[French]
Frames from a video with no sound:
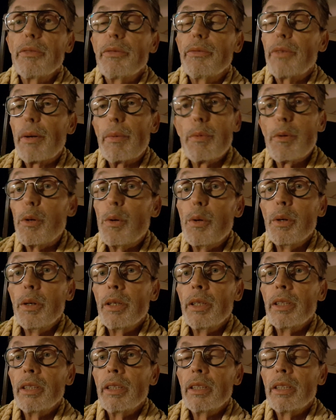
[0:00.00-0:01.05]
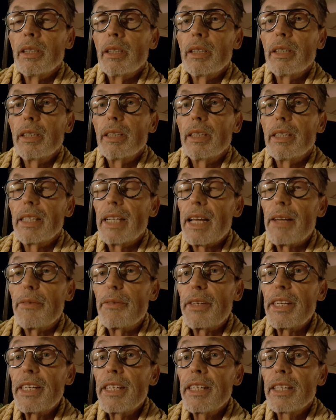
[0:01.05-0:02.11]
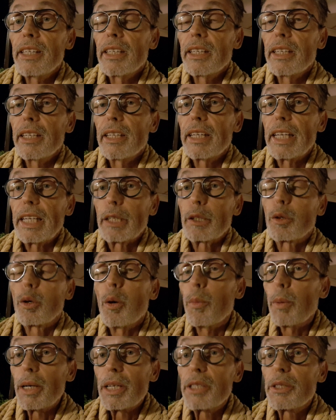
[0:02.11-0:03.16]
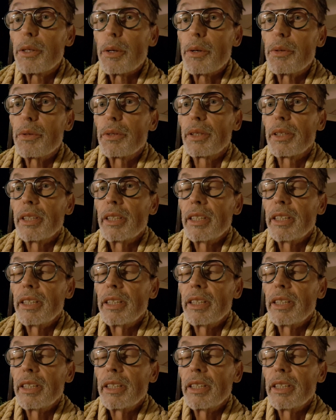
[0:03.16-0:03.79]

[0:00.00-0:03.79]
fabuleux. La vie est trop précieuse,